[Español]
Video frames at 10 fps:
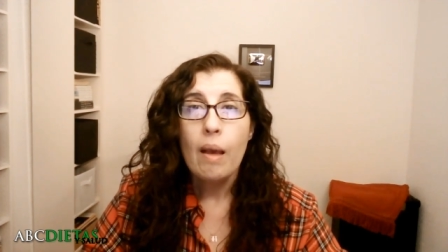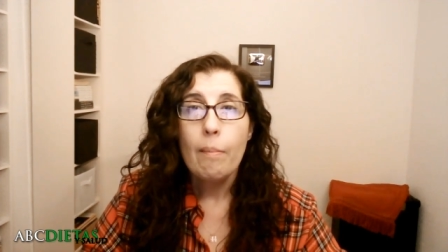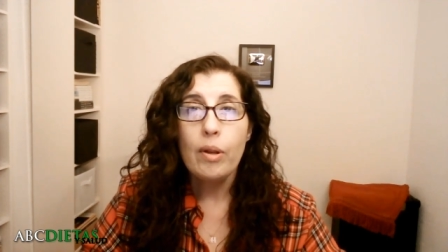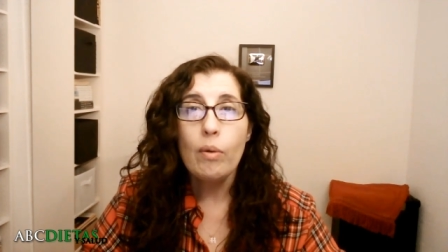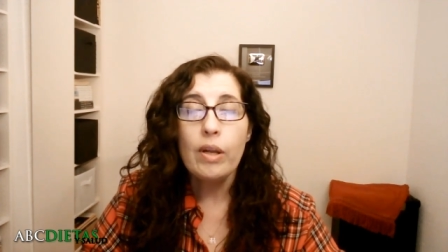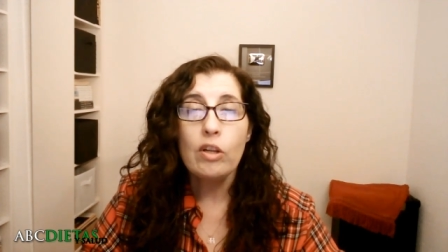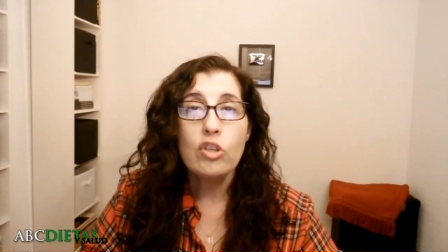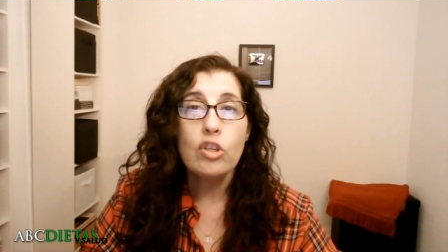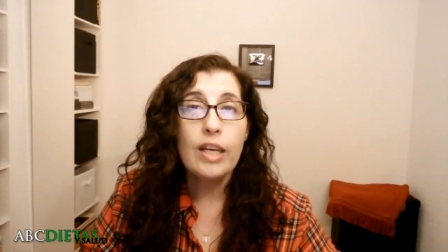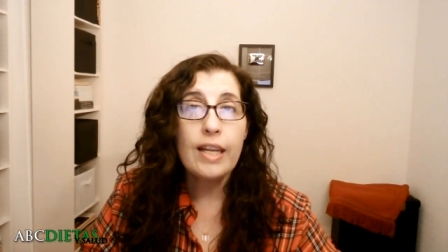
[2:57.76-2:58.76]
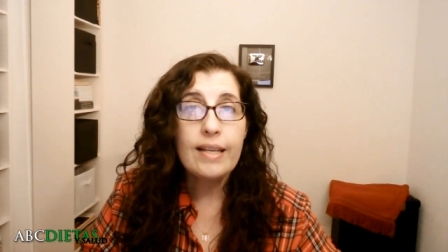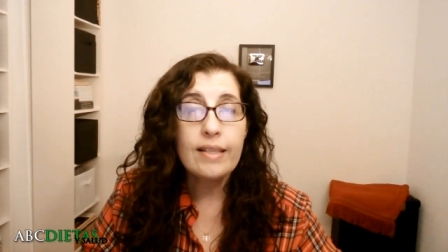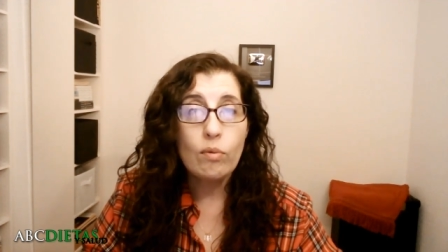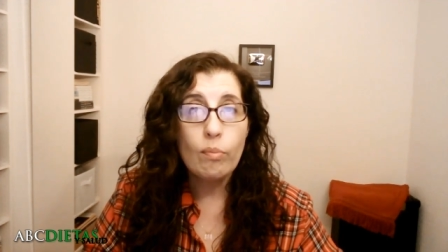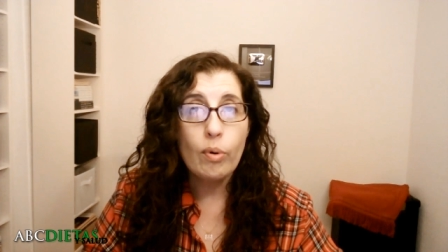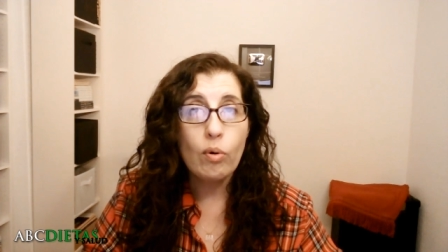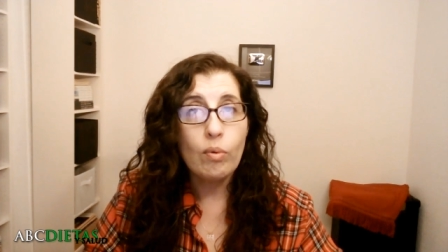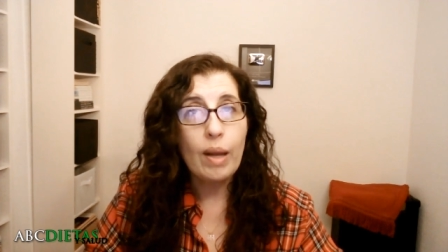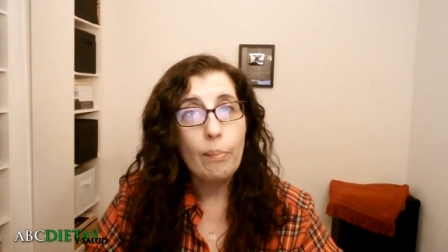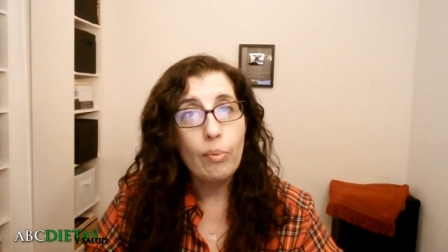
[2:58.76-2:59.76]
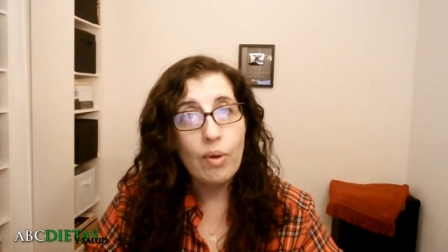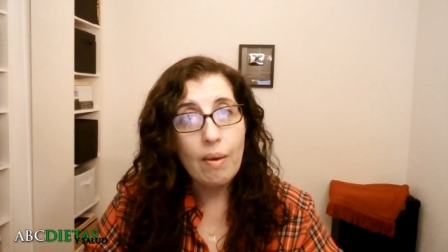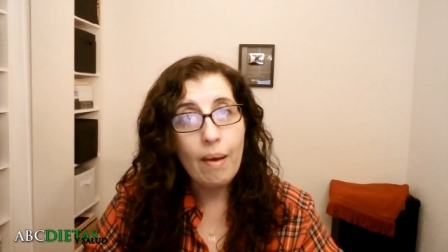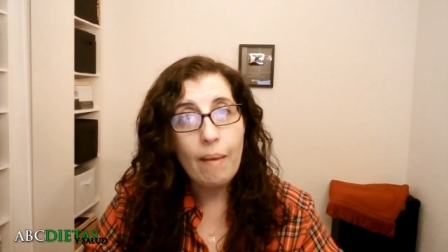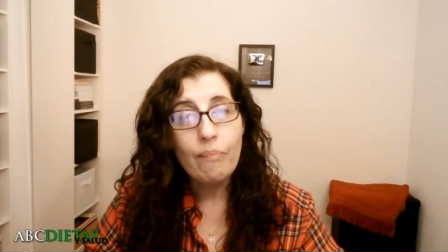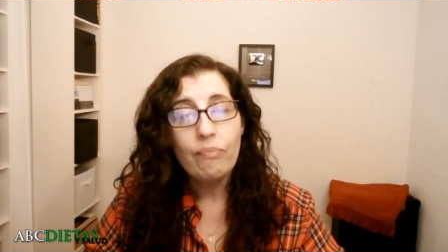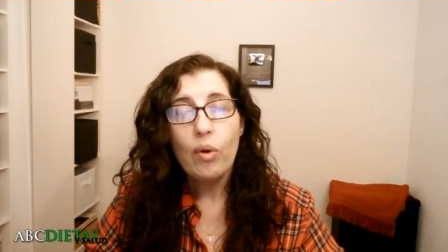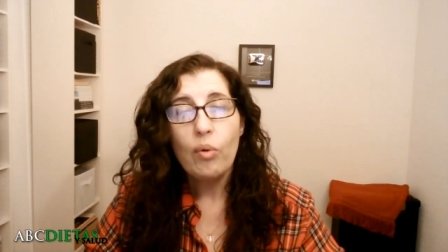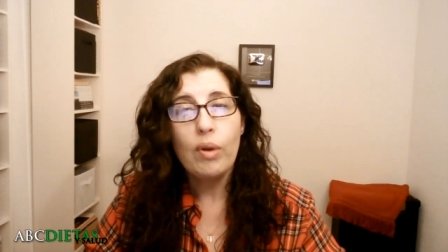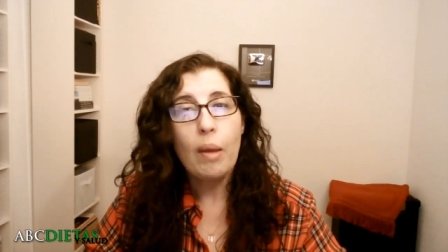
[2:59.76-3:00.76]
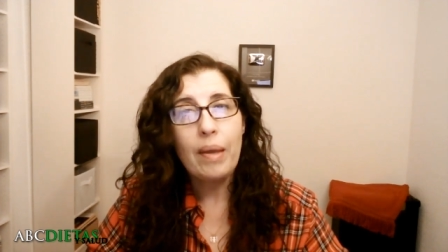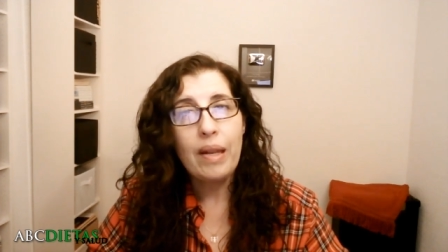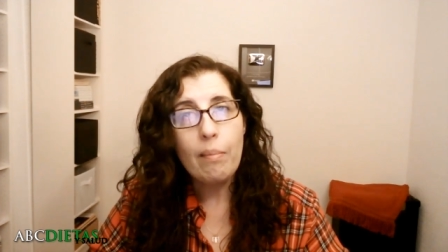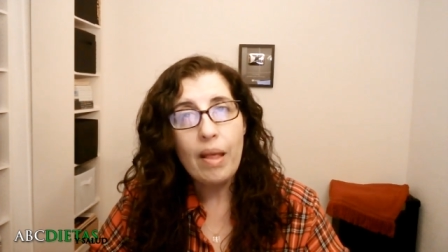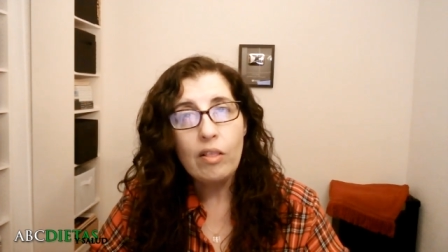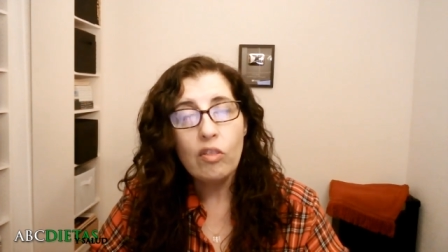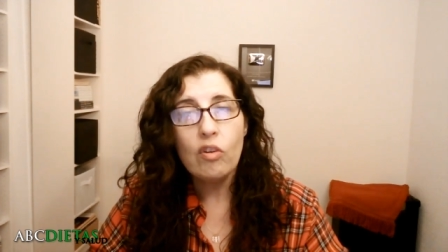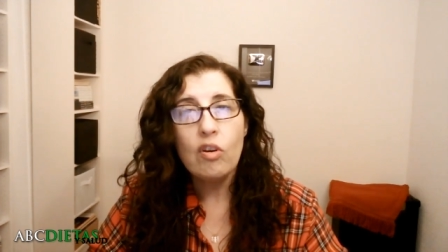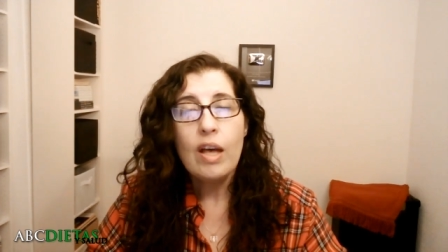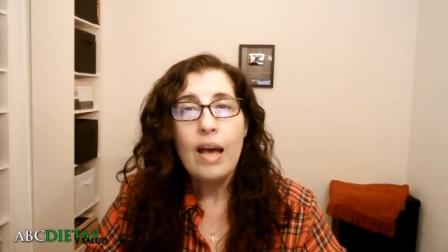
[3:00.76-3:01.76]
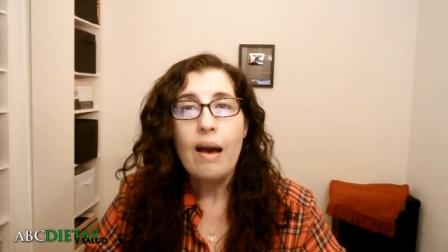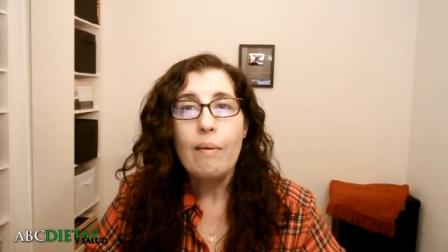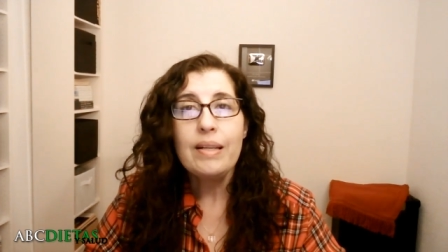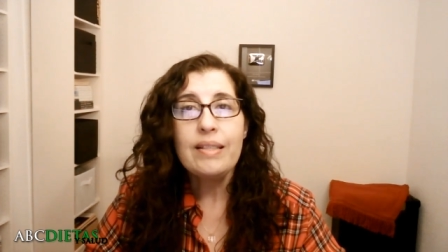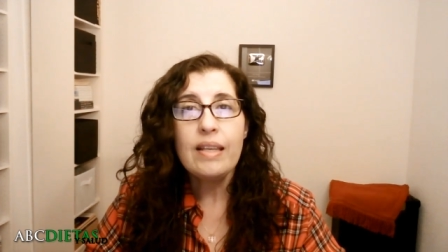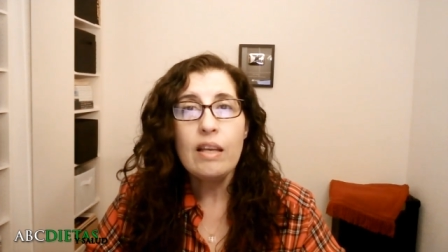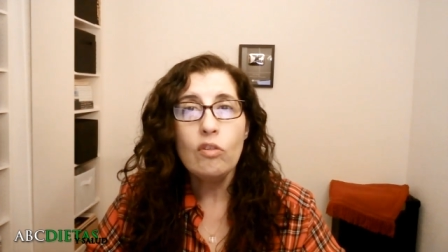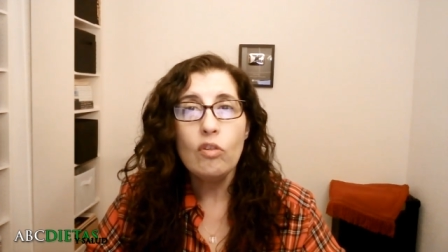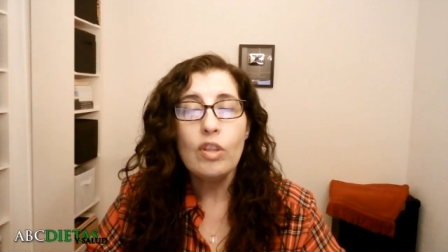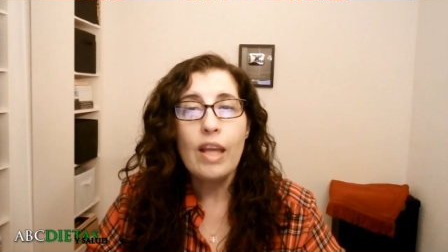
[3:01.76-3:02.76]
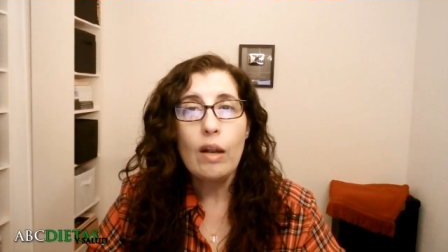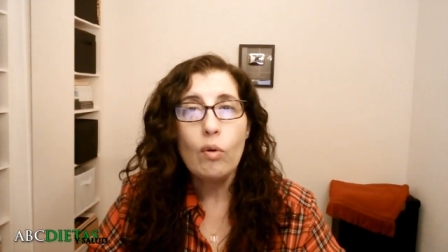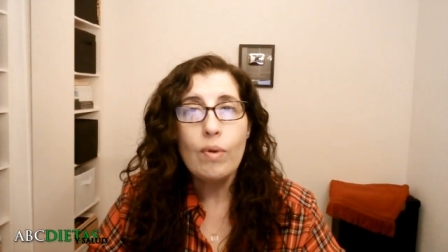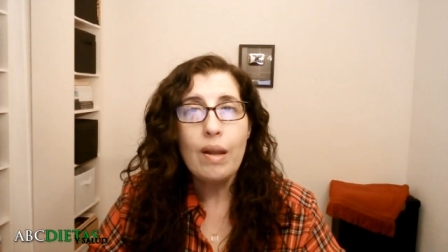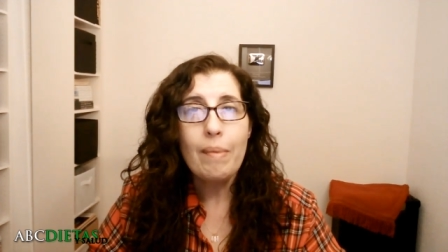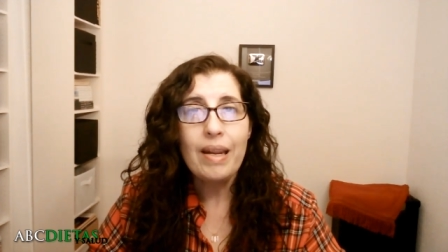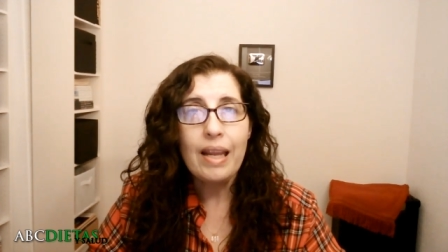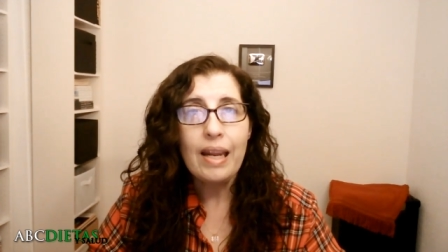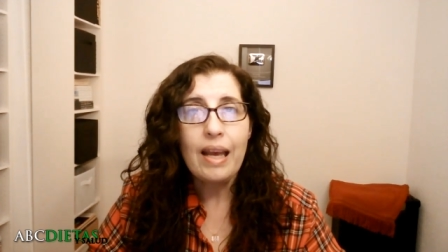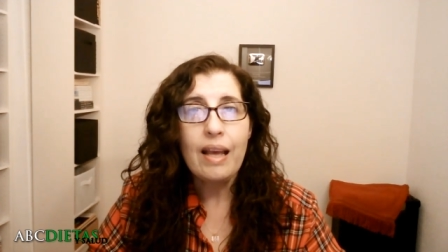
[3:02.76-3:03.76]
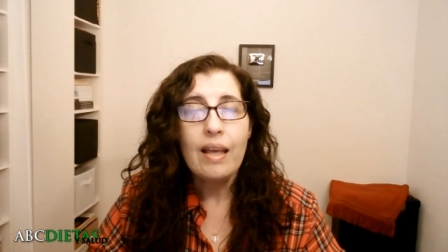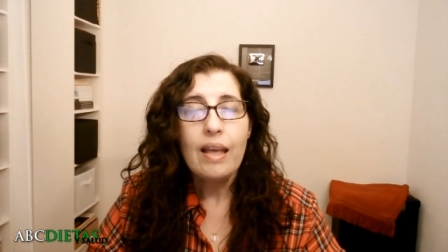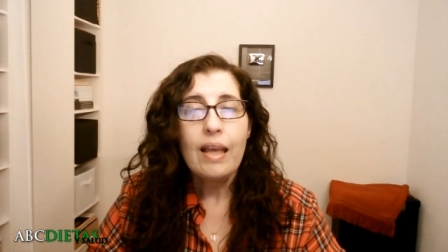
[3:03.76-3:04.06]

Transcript: Pero bueno, yo quería hacer un poco una prueba, un experimento, a ver si esto de alguna manera